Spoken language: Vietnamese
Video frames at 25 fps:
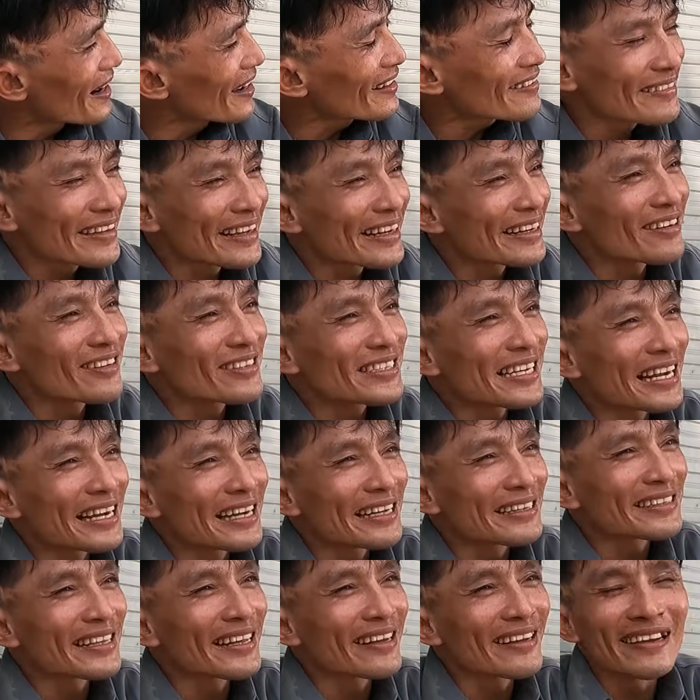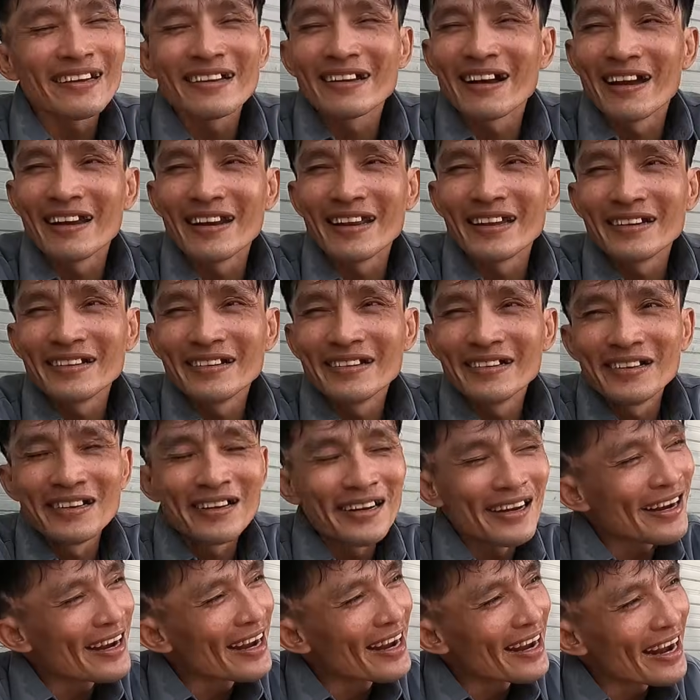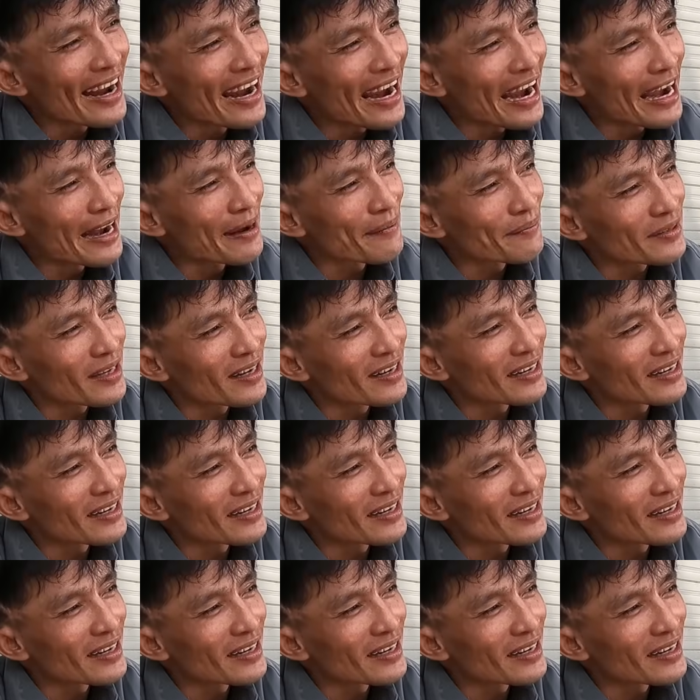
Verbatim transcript: ắt tiền nó sang anh tới cứ thấy đi, em